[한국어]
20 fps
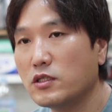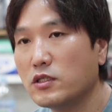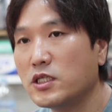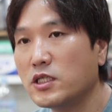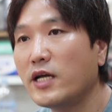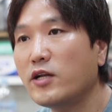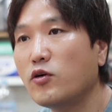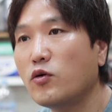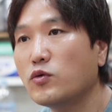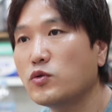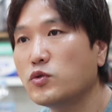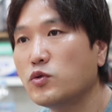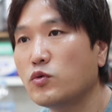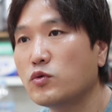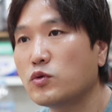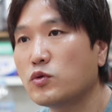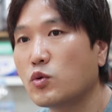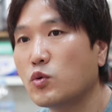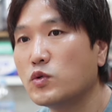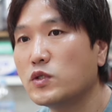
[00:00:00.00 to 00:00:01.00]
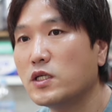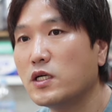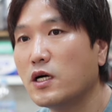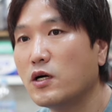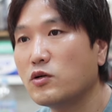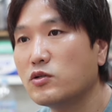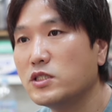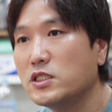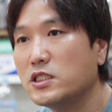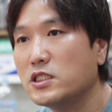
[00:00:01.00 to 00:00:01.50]
촬영용
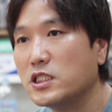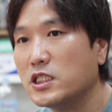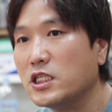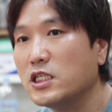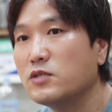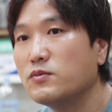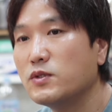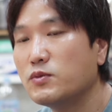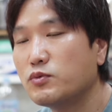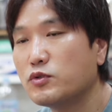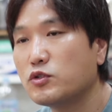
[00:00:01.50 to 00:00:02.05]
드론이라는 이름을